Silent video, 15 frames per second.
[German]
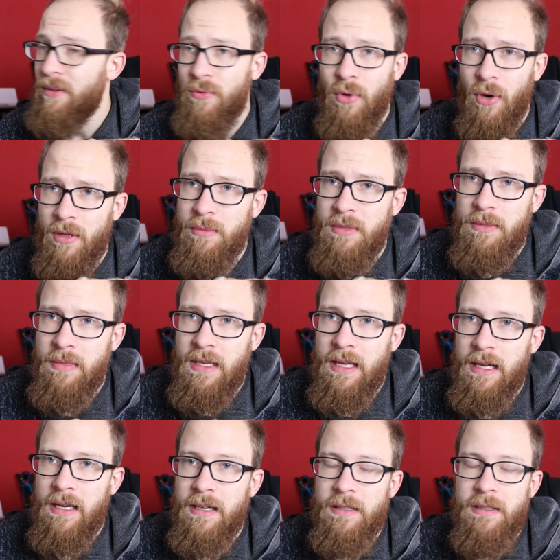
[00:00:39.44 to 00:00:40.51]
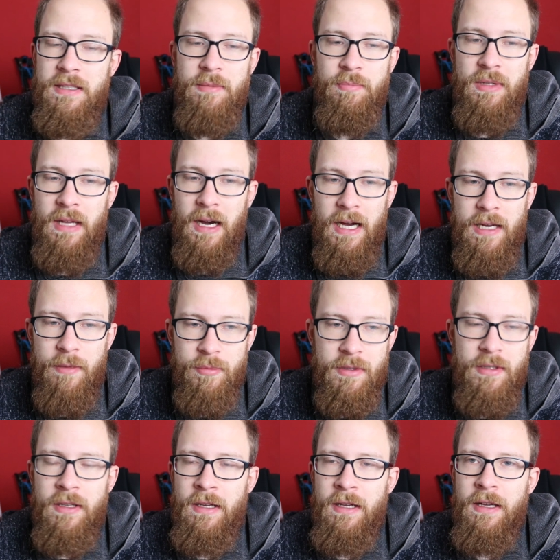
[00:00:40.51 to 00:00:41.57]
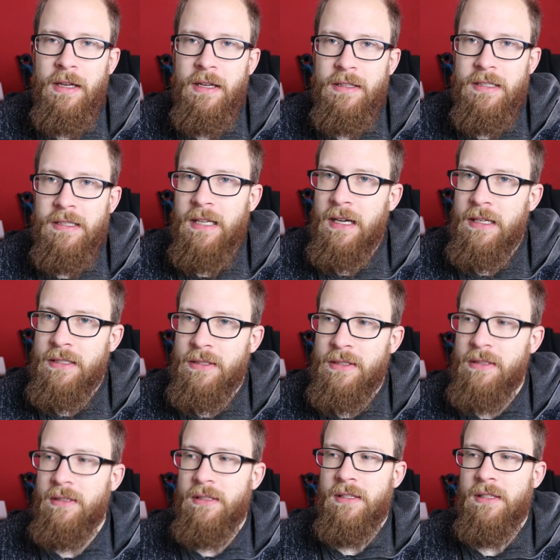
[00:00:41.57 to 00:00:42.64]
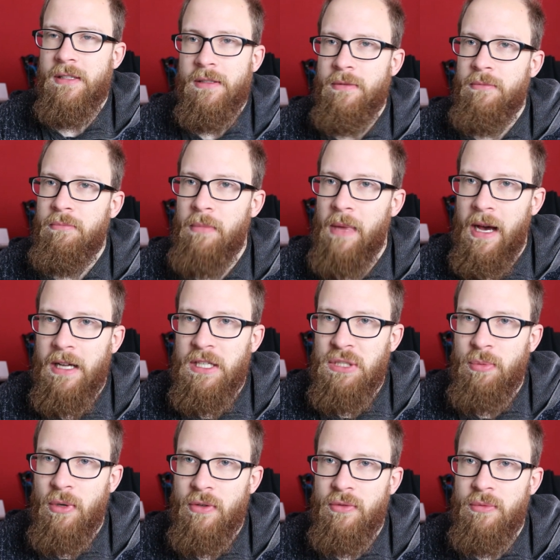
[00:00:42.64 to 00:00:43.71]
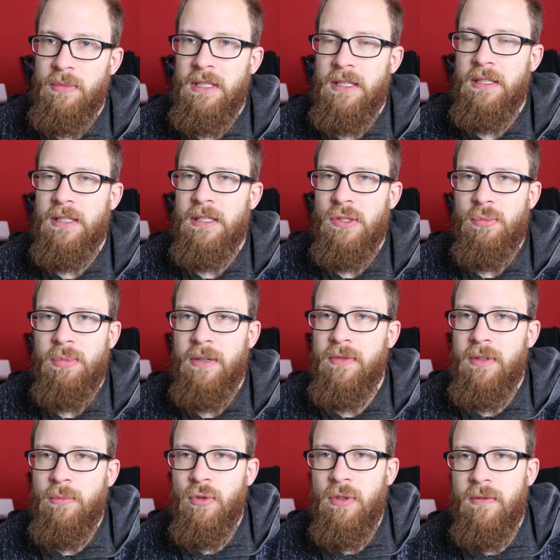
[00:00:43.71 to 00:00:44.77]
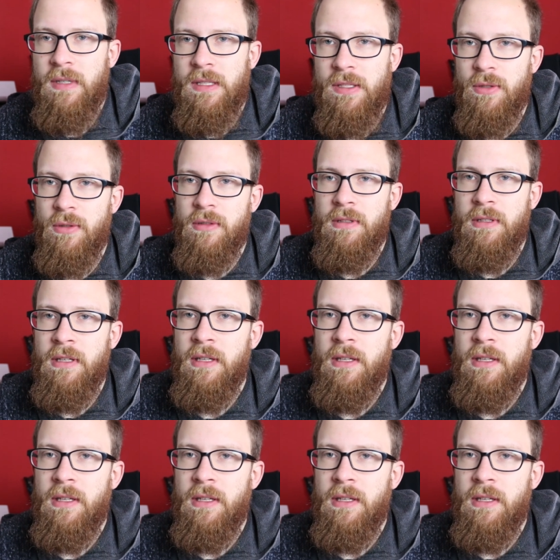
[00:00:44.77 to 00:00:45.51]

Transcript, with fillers: Freut mich mega, ich bin hyped. Das heißt, es ist mehr Ansporn für mich, super viel Motivation